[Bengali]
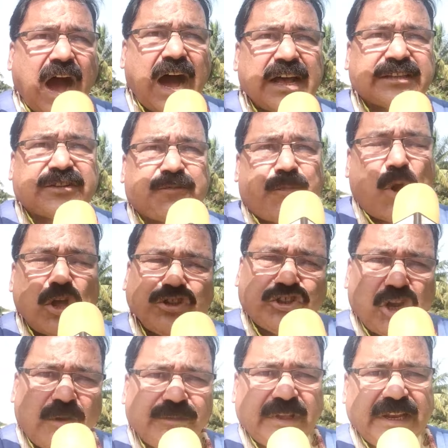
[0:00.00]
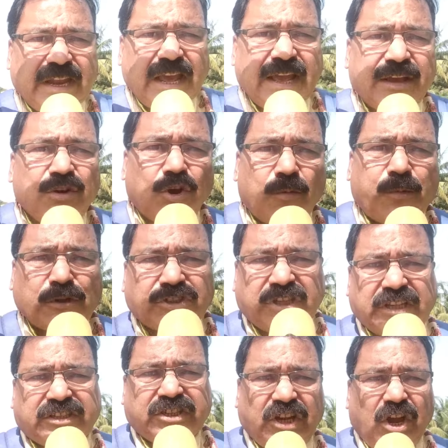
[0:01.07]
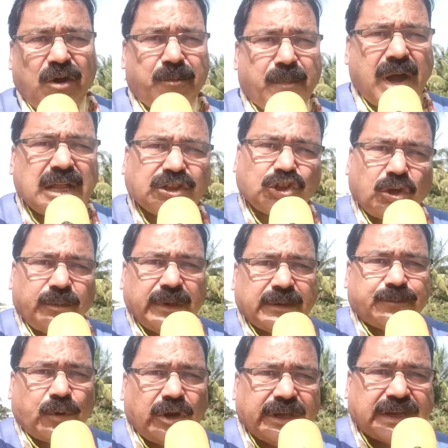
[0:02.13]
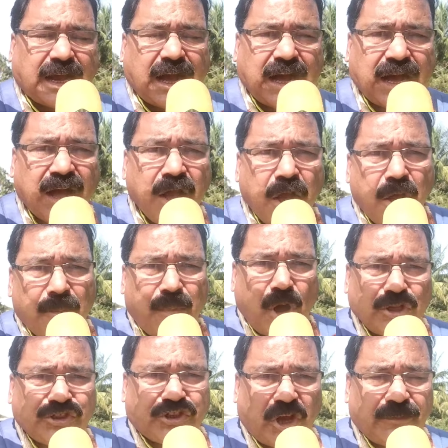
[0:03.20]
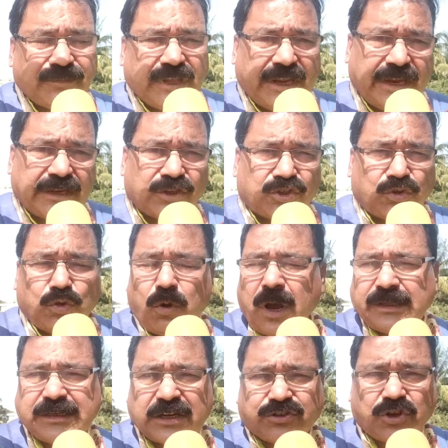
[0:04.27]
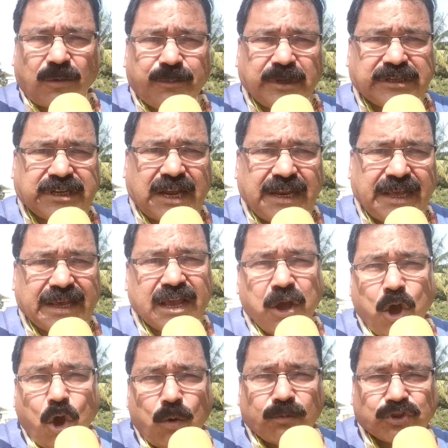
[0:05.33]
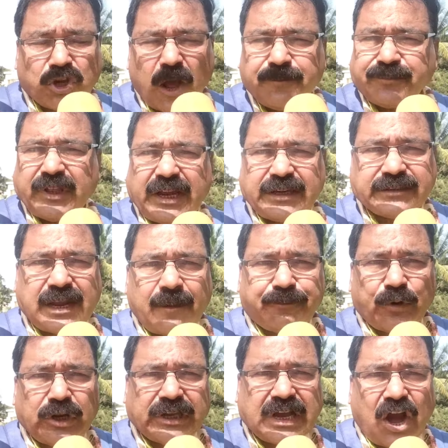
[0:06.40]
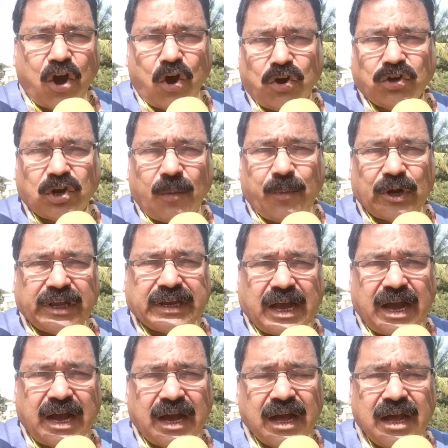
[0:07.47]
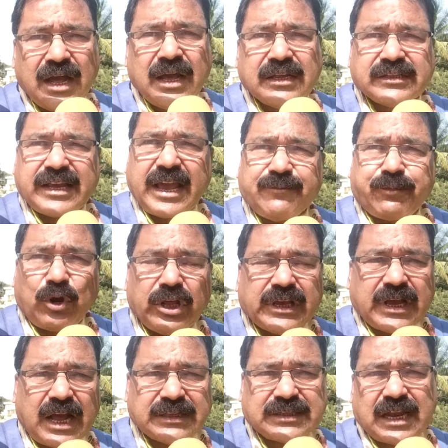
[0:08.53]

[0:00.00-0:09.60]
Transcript: আজ পঞ্চম দিনে উপস্থিত ছিল মাধ্যমিক পরীক্ষা পঞ্চম দিন দু সালে সব থেকে টাফ পরীক্ষা অঙ্ক পরীক্ষা সেই পরীক্ষার